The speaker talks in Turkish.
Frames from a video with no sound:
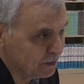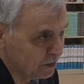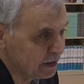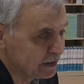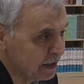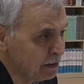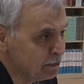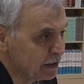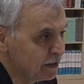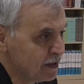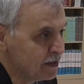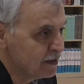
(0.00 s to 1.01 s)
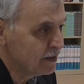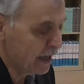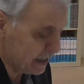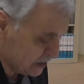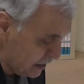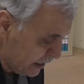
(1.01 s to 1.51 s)
Öyle değil mi?
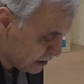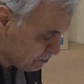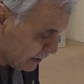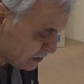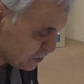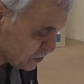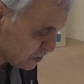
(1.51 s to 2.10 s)
Ekin ekmek